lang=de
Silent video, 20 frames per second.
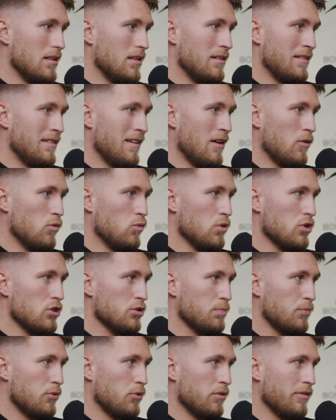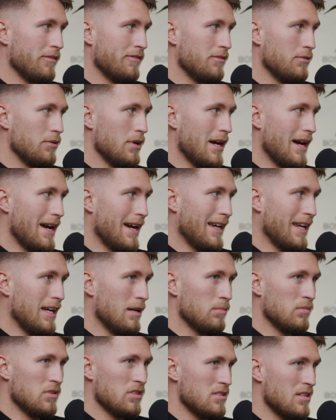der Ursprung für
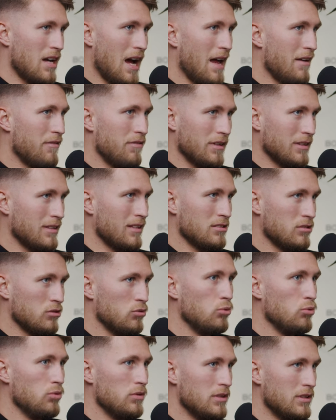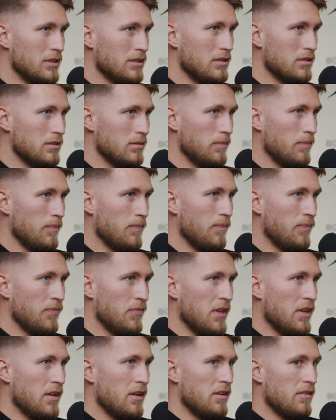Ergebnisse einfach das Tun ist.
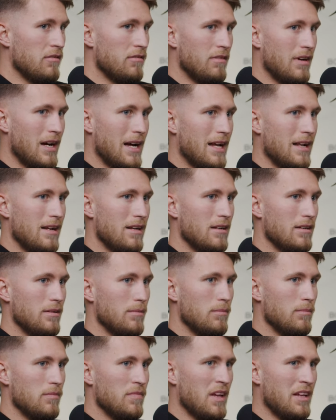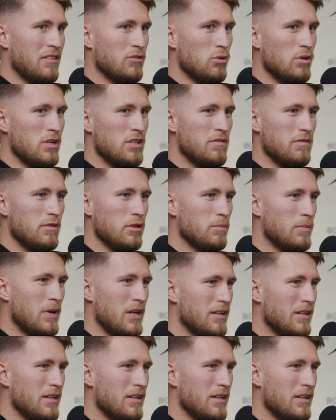Weil ähm, natürlich wird